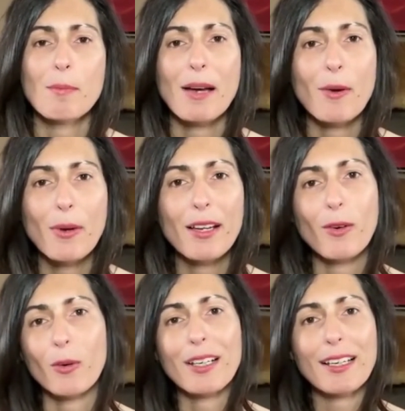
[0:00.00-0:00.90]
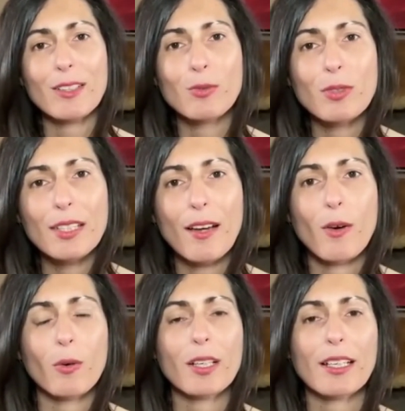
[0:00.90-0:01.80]
Bah ouais, on crée du
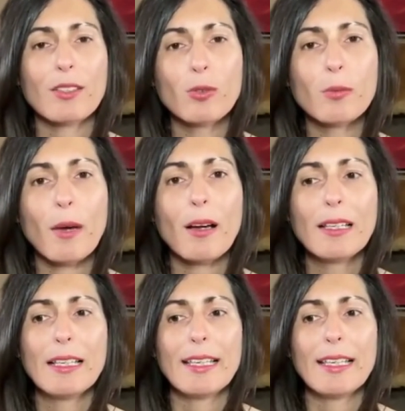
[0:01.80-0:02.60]
lien, on crée de l'humain.